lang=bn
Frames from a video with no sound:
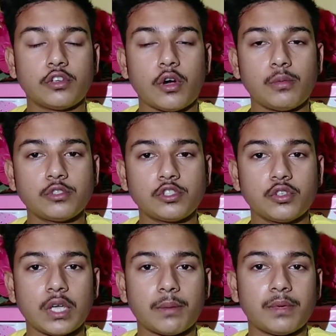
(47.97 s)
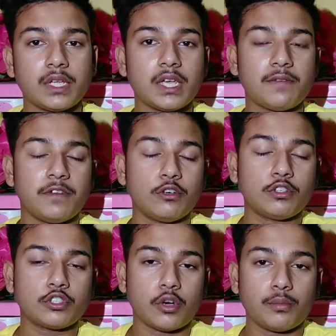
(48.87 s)
সো অবশ্যই আপনি এই
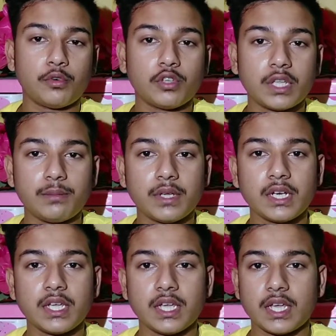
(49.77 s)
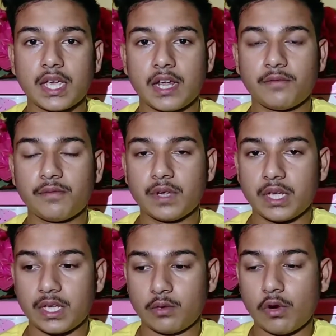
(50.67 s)
ভিডিওটি সম্পূর্ণ দেখবেন অ্যান্ড
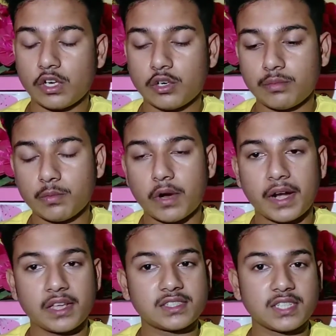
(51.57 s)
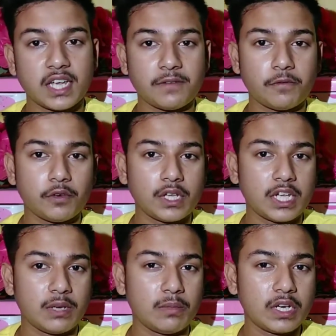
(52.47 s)
ওয়ালটন পিমো আর এক্স এইট ফোনটি
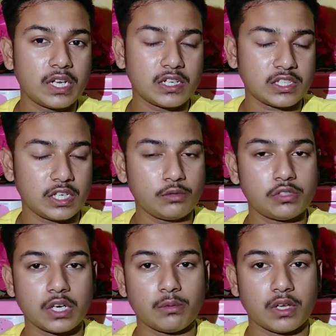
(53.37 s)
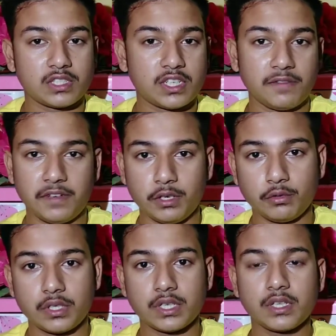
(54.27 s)
কিনবেন কিনা সেটিও জানাবো আজকের
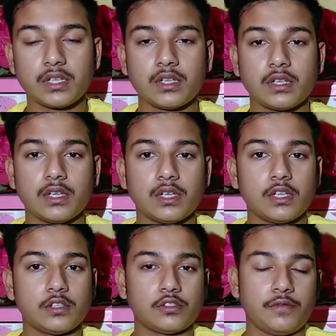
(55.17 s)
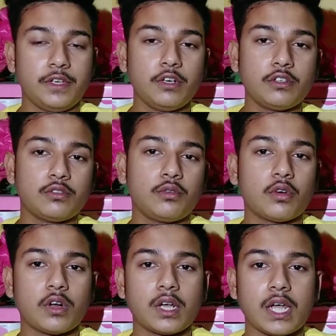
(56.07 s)
ভিডিওতে সো ভিডিওটি শুরু
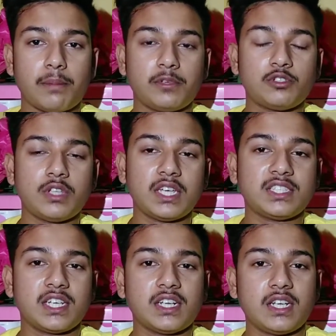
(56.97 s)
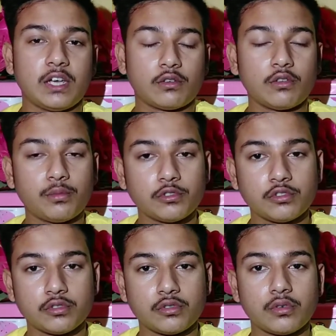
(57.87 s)
করার আগে আপনি যদি এই চ্যানেলে এখনও
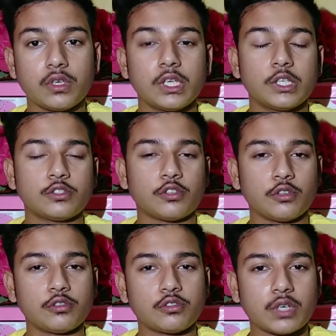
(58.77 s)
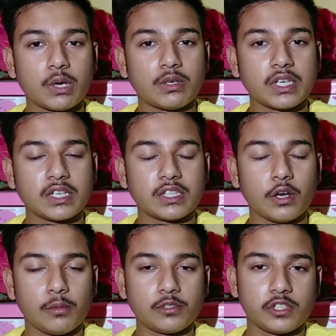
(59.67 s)
পর্যন্ত সদস্য না হয়ে থাকেন
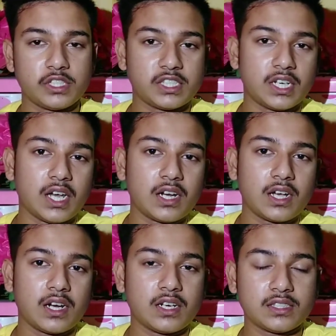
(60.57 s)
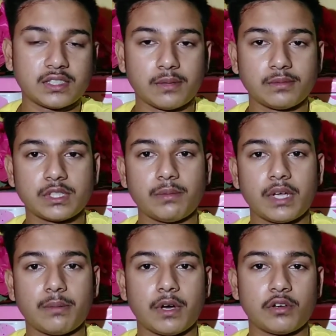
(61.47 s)
তাহলে অবশ্যই নিচে লাল কালারের সাবস্ক্রাইব
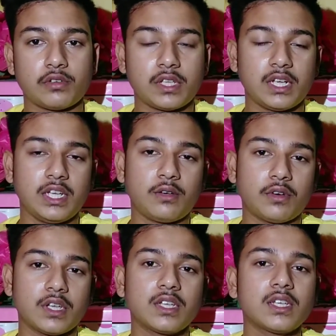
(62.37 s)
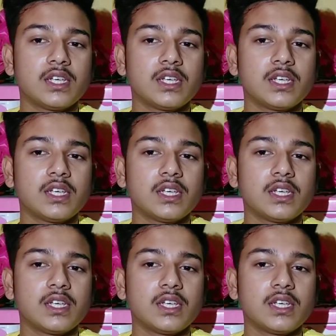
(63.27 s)
লিখে বাটনটিতে ক্লিক করে